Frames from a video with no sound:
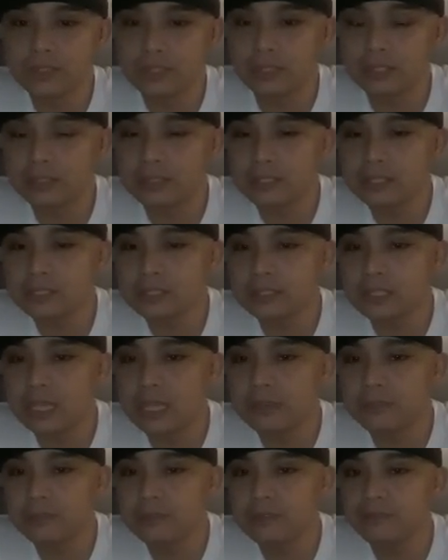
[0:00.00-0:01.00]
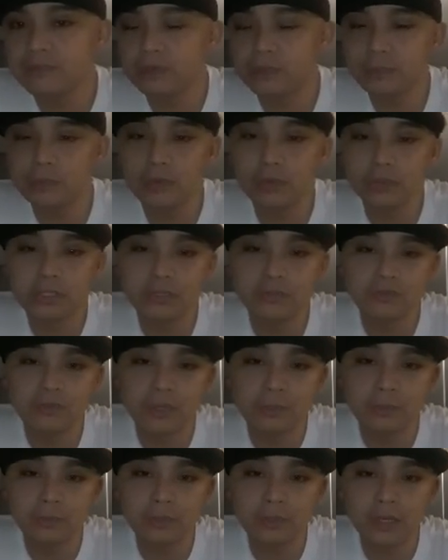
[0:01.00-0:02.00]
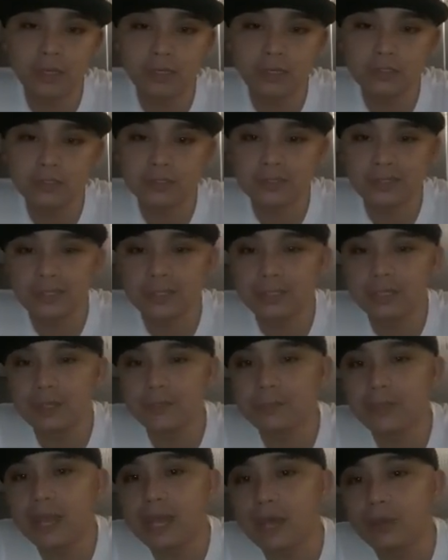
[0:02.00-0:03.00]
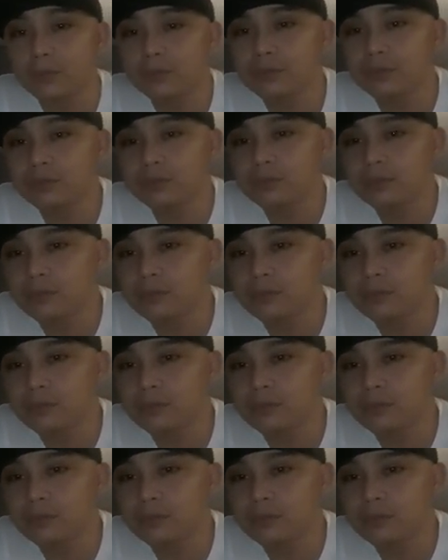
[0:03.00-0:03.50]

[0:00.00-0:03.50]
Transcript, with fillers: once again, this is Gabby from Gothic Vapor Lounge and I'm out.